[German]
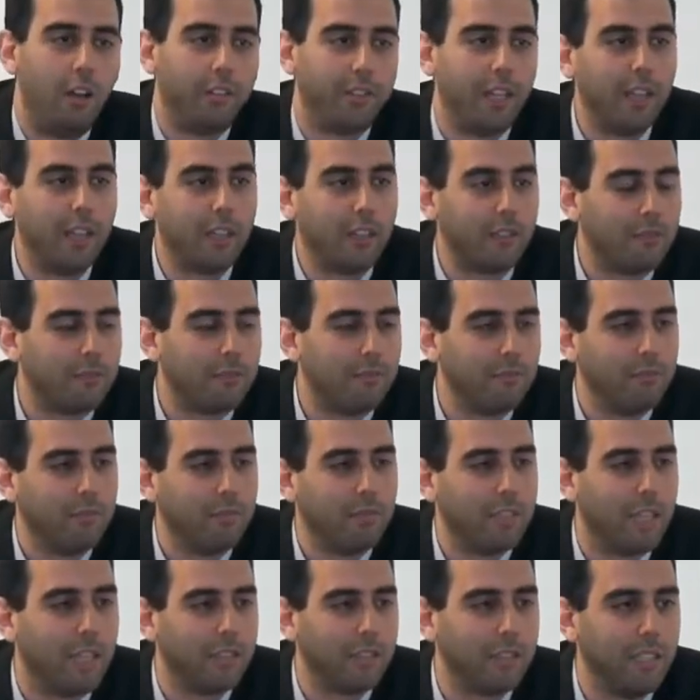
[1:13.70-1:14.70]
Und dann
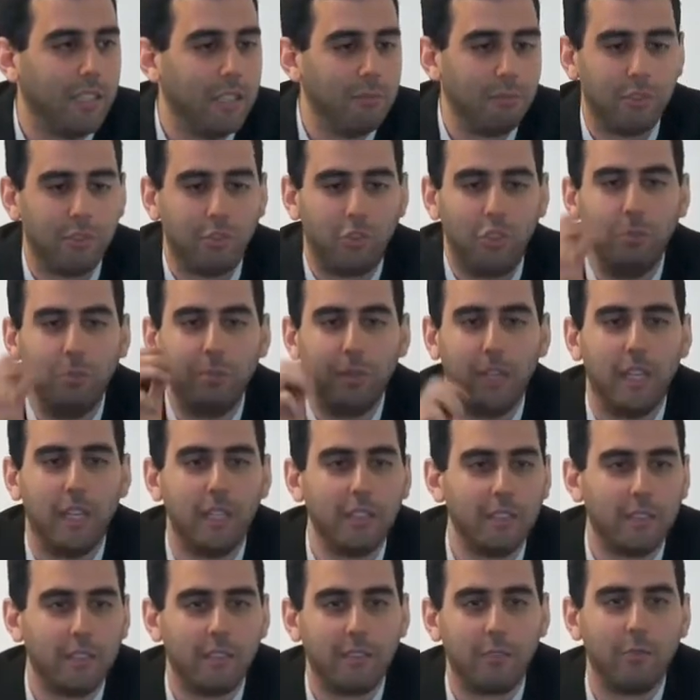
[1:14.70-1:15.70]
sagt dir eben das
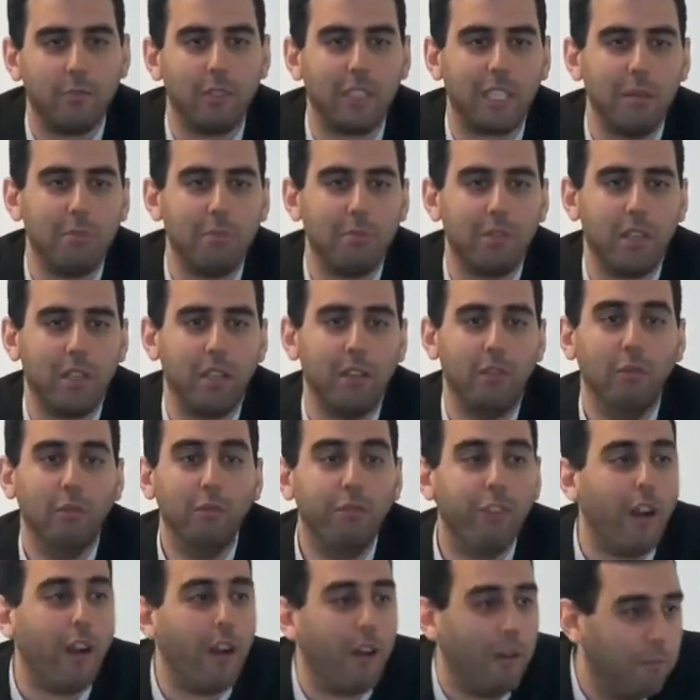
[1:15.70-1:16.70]
GPS, du, da gibt es einen
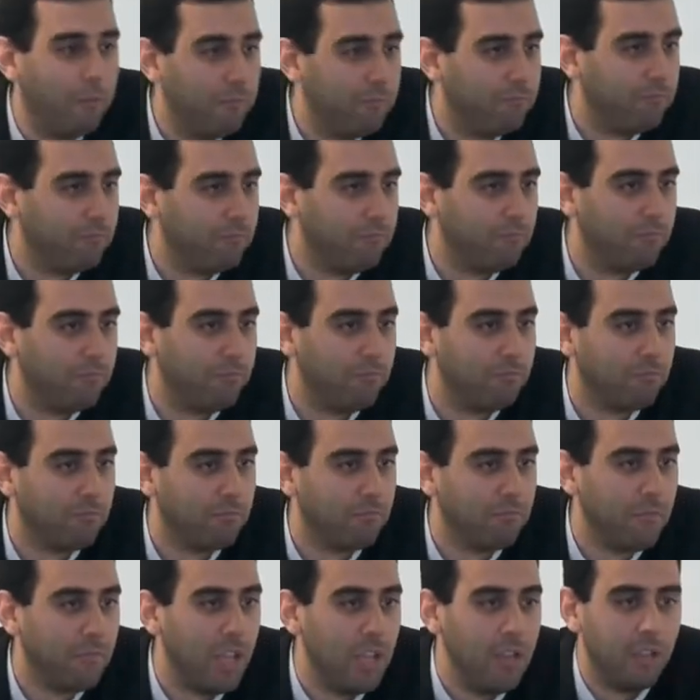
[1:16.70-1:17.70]
Unfall
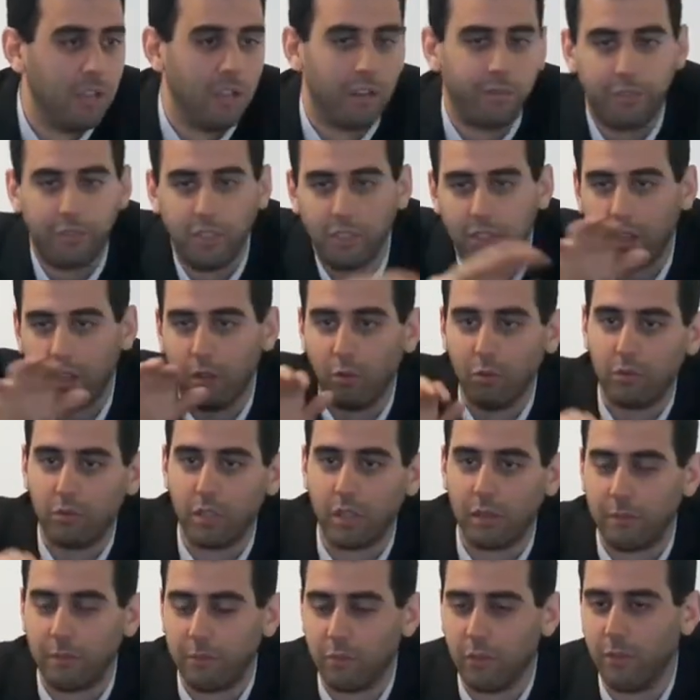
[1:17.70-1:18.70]
auf dieser
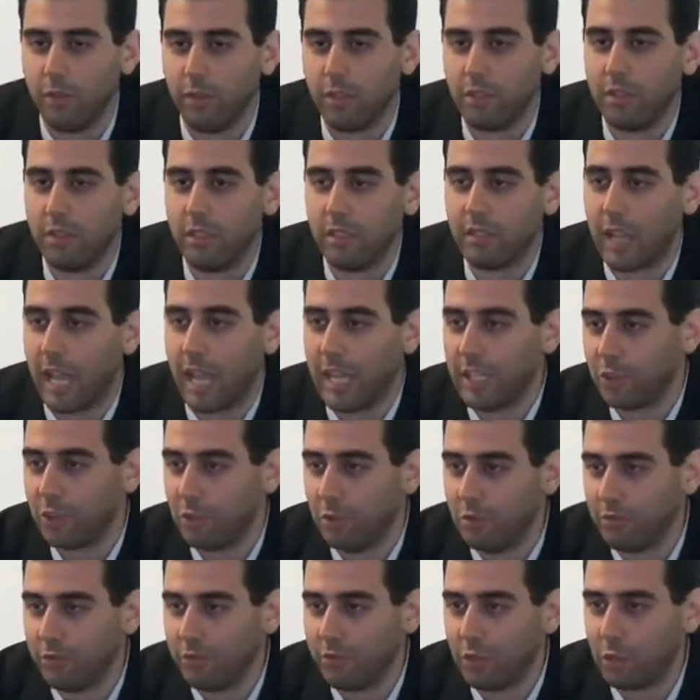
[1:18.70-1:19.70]
Route. Du würdest dich drei
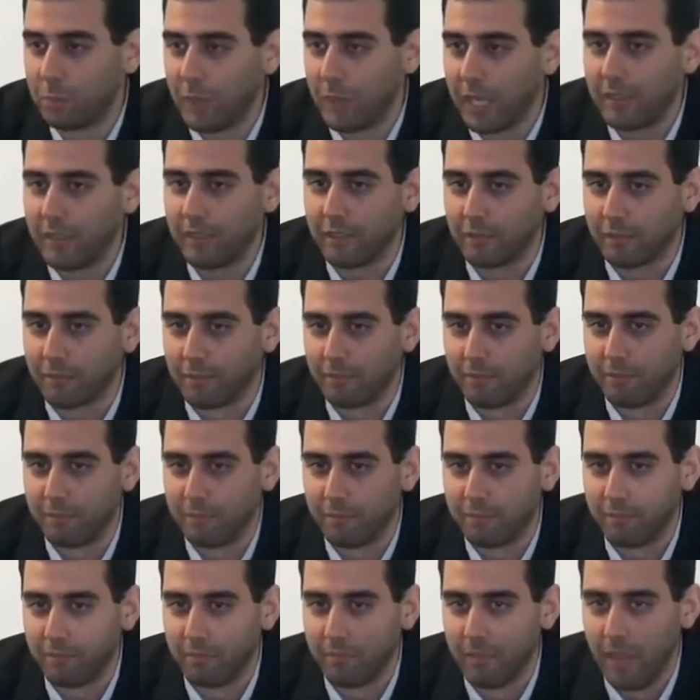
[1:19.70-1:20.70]
Stunden verspäten.
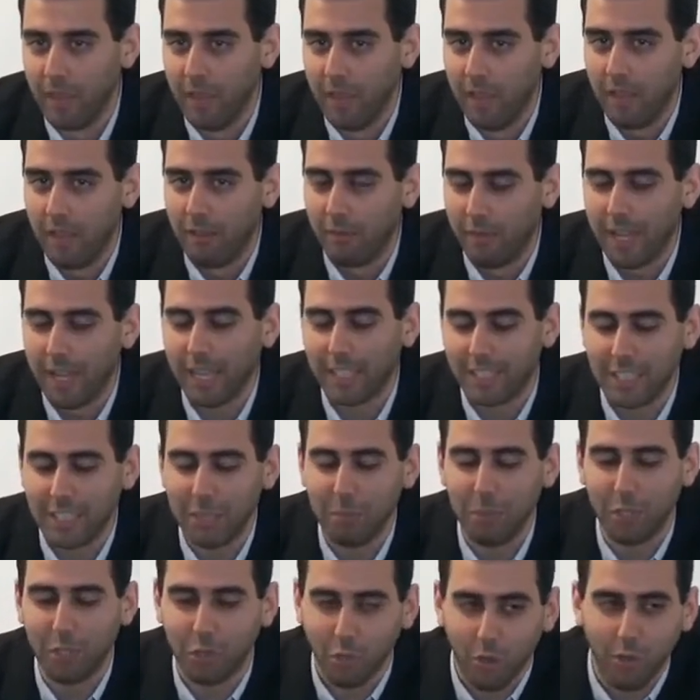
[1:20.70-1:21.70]
Wäre
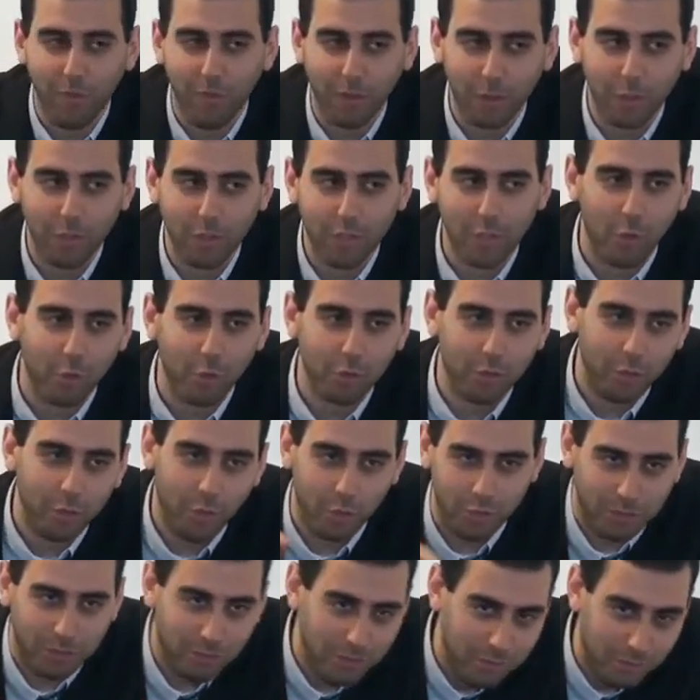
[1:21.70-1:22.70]
ziemlich dumm, wenn du diese Route
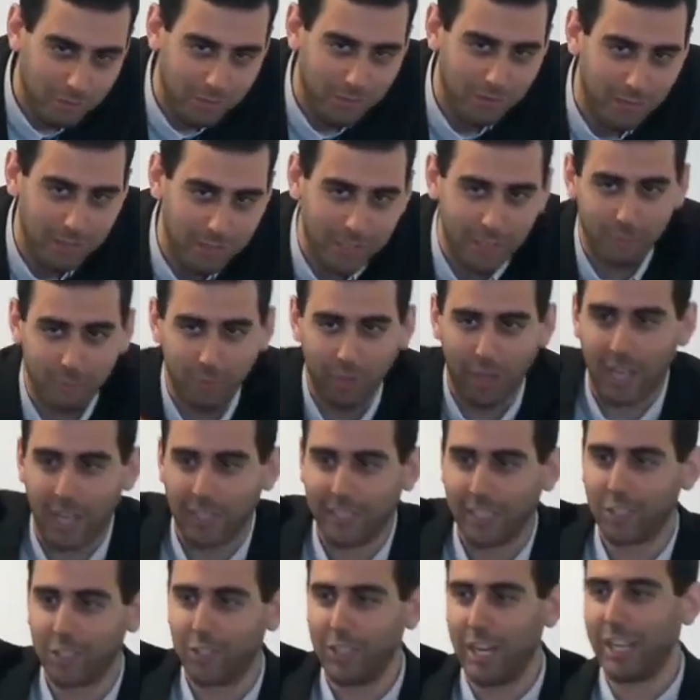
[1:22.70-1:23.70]
trotzdem nimmst. Es gibt auch
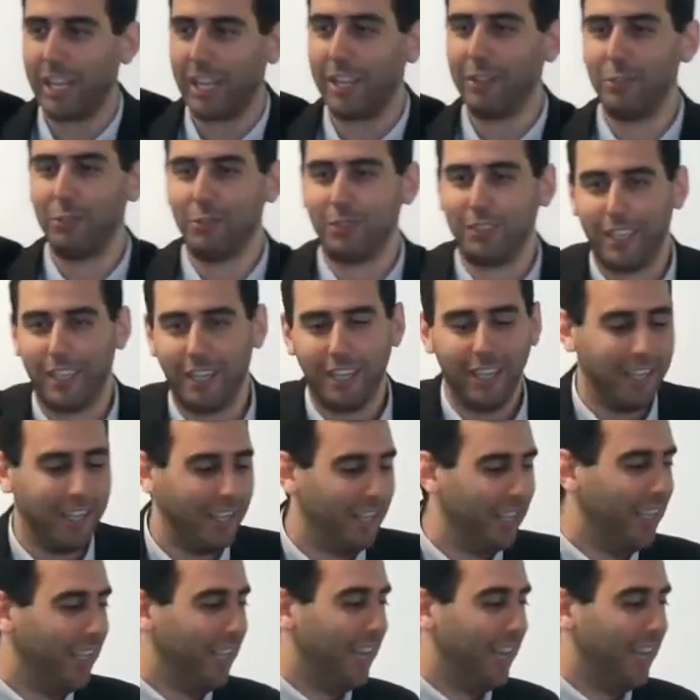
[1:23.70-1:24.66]
andere schnellere Routen. Ja?